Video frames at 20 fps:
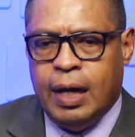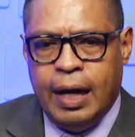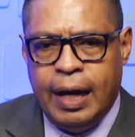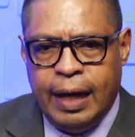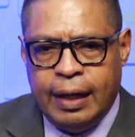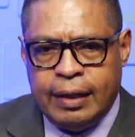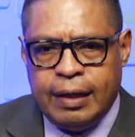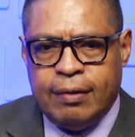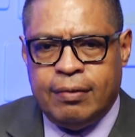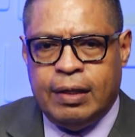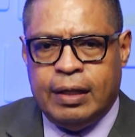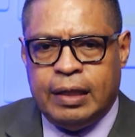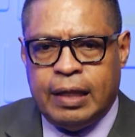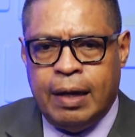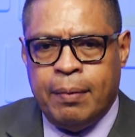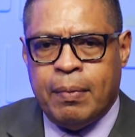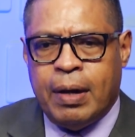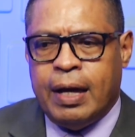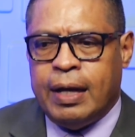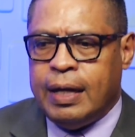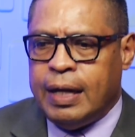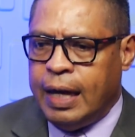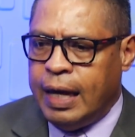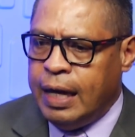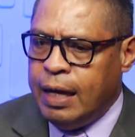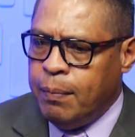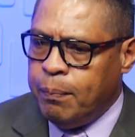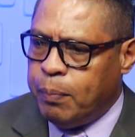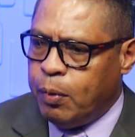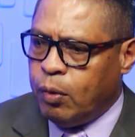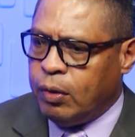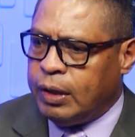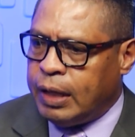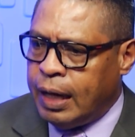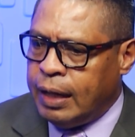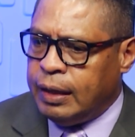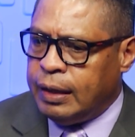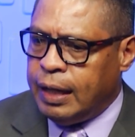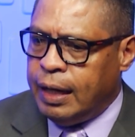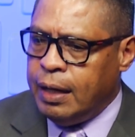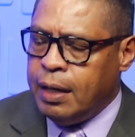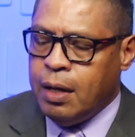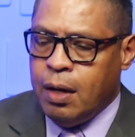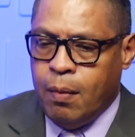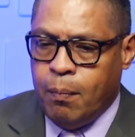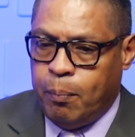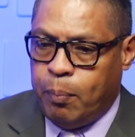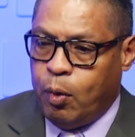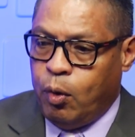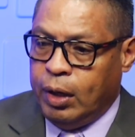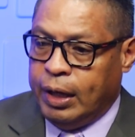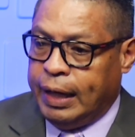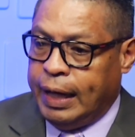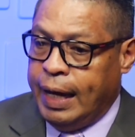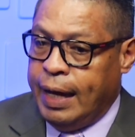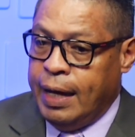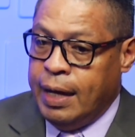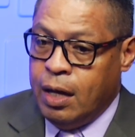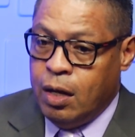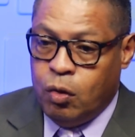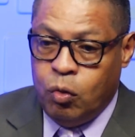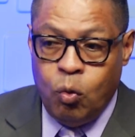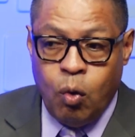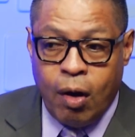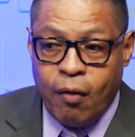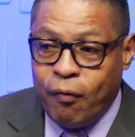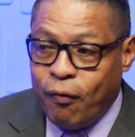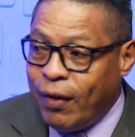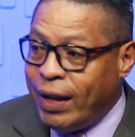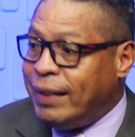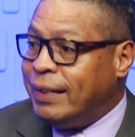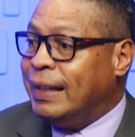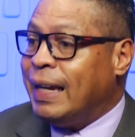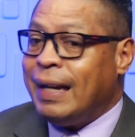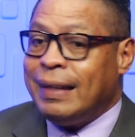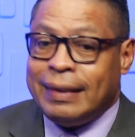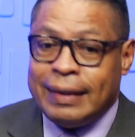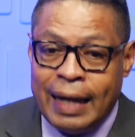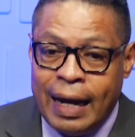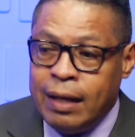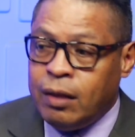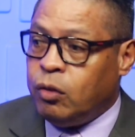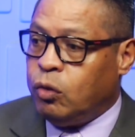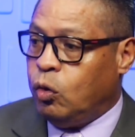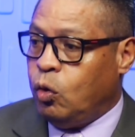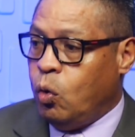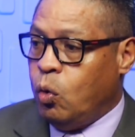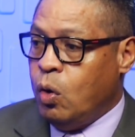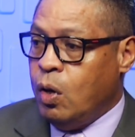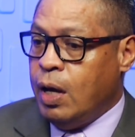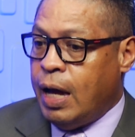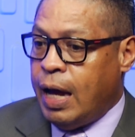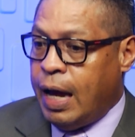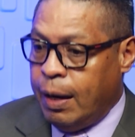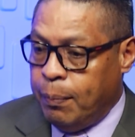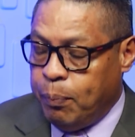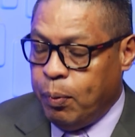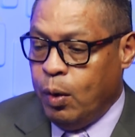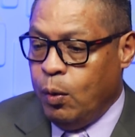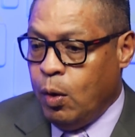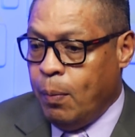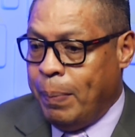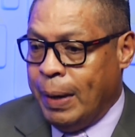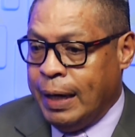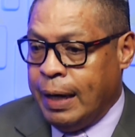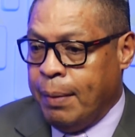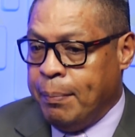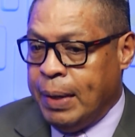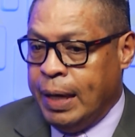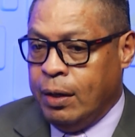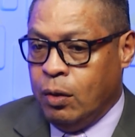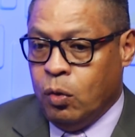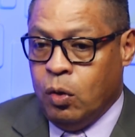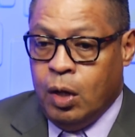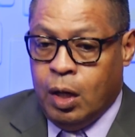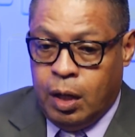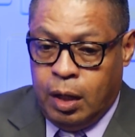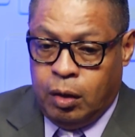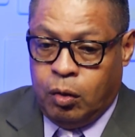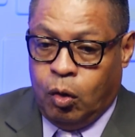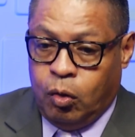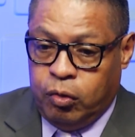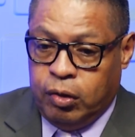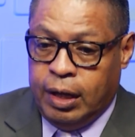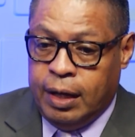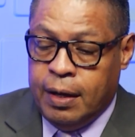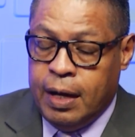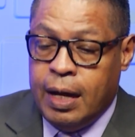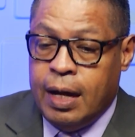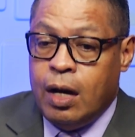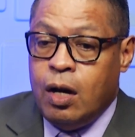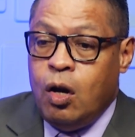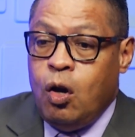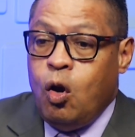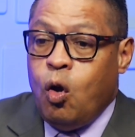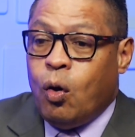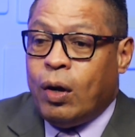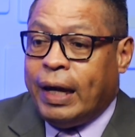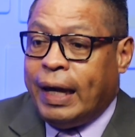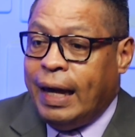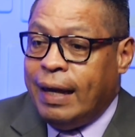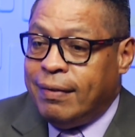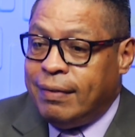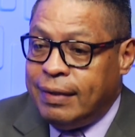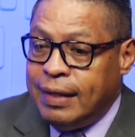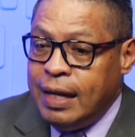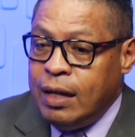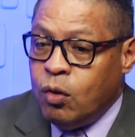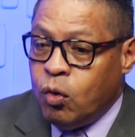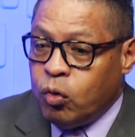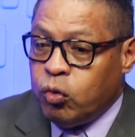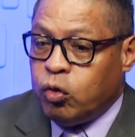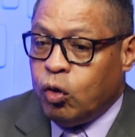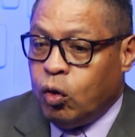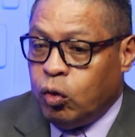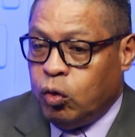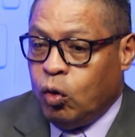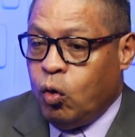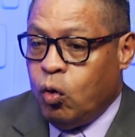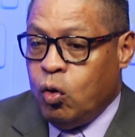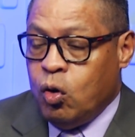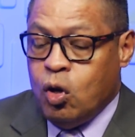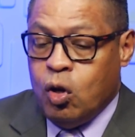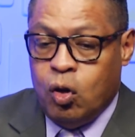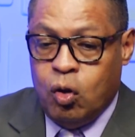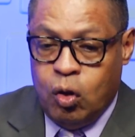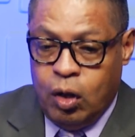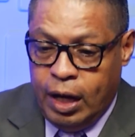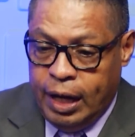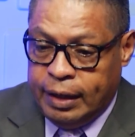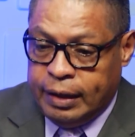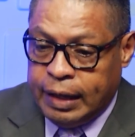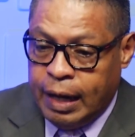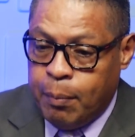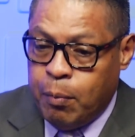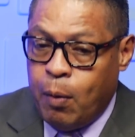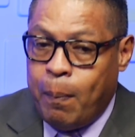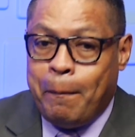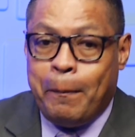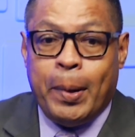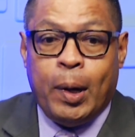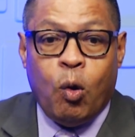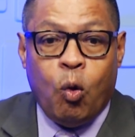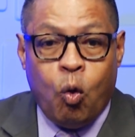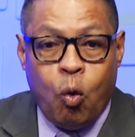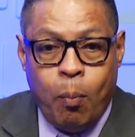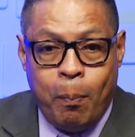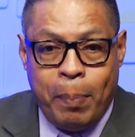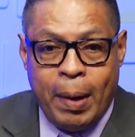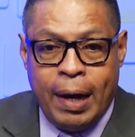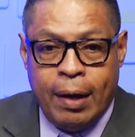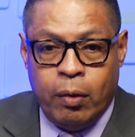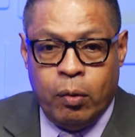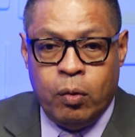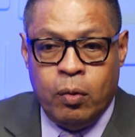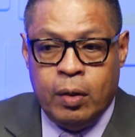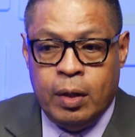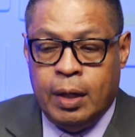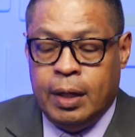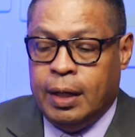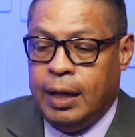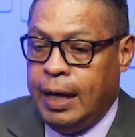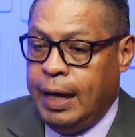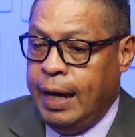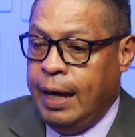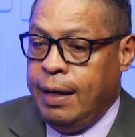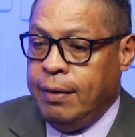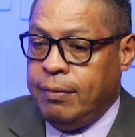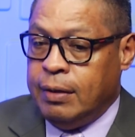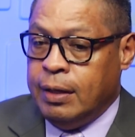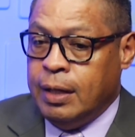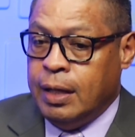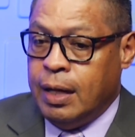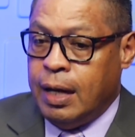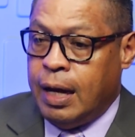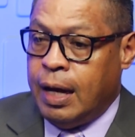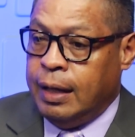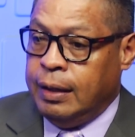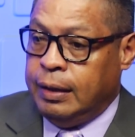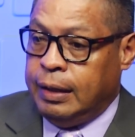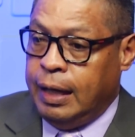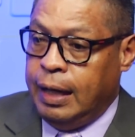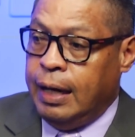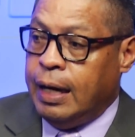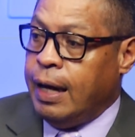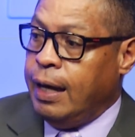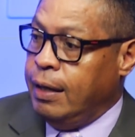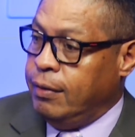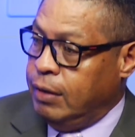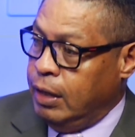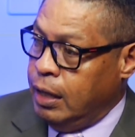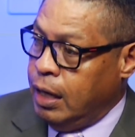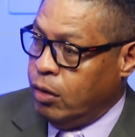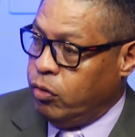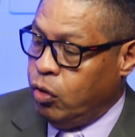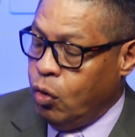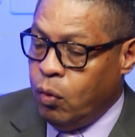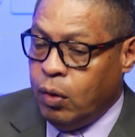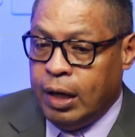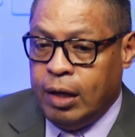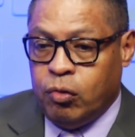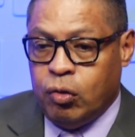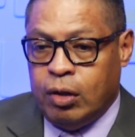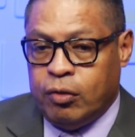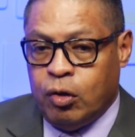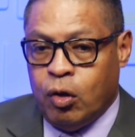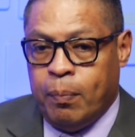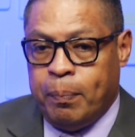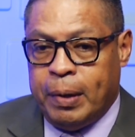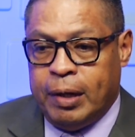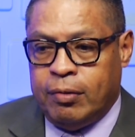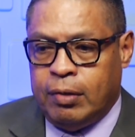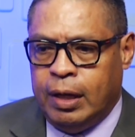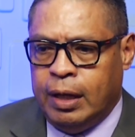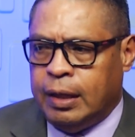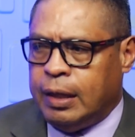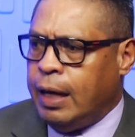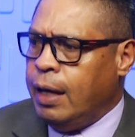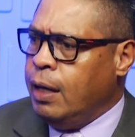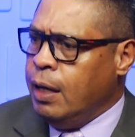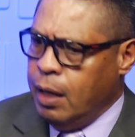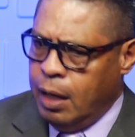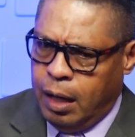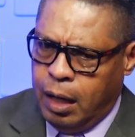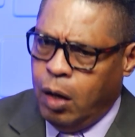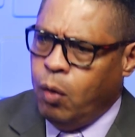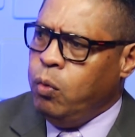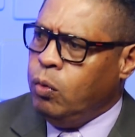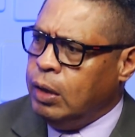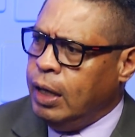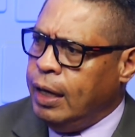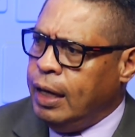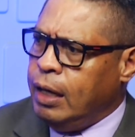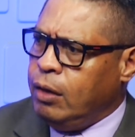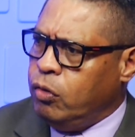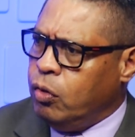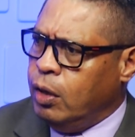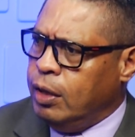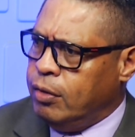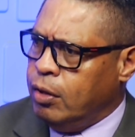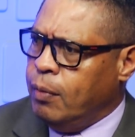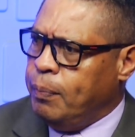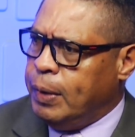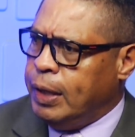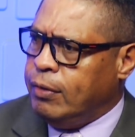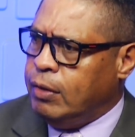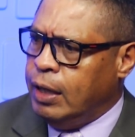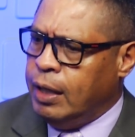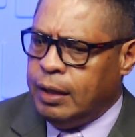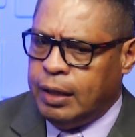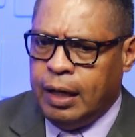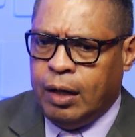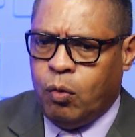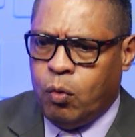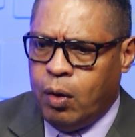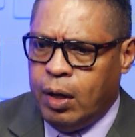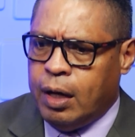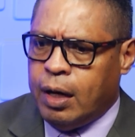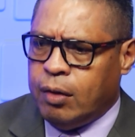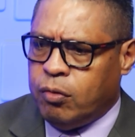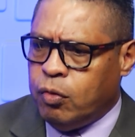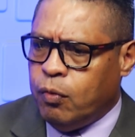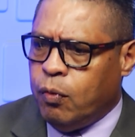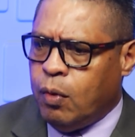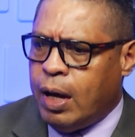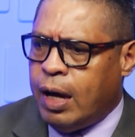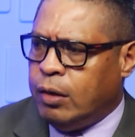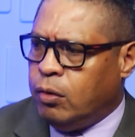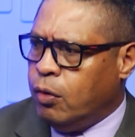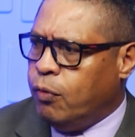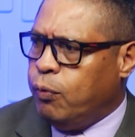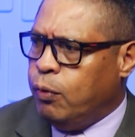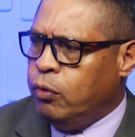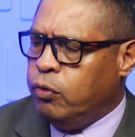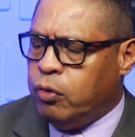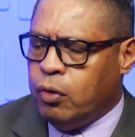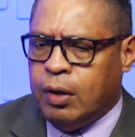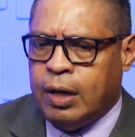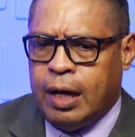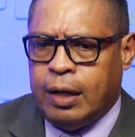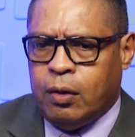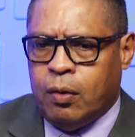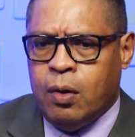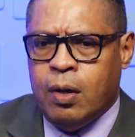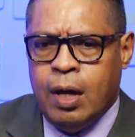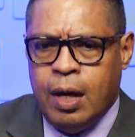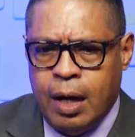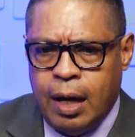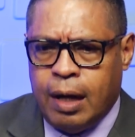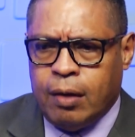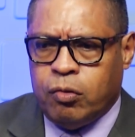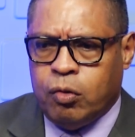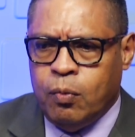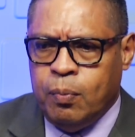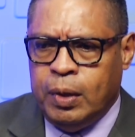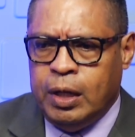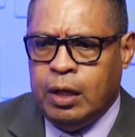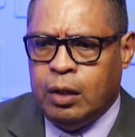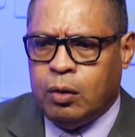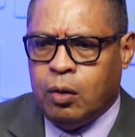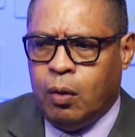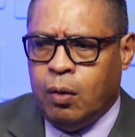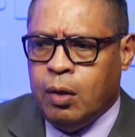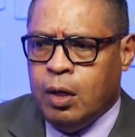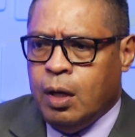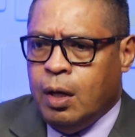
Este sistema es importante porque no afecta tanto al pueblo panameño. Entonces, lo que sí nosotros estamos preocupados es ante la designación que hizo el señor presidente, es un derecho del señor presidente escoger a su alto funcionario, a su ministro.